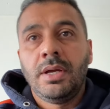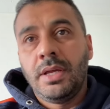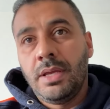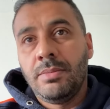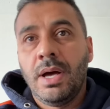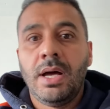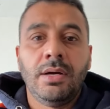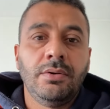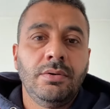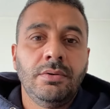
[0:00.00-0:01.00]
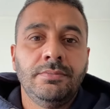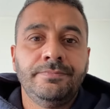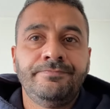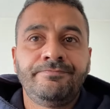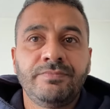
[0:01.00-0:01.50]
eh ben, euh,
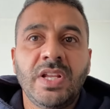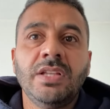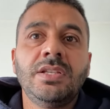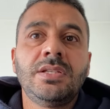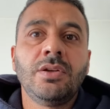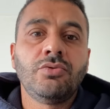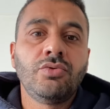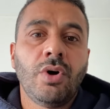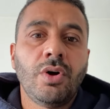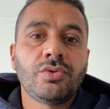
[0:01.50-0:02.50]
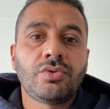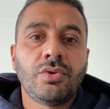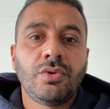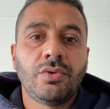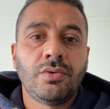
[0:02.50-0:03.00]
l'indice d'endurance
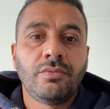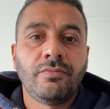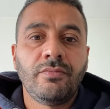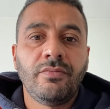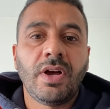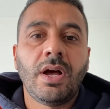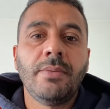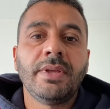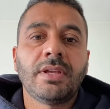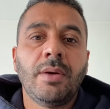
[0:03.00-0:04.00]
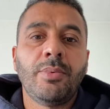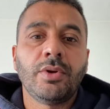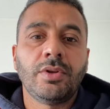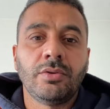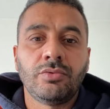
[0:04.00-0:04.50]
euh, va quand même être important.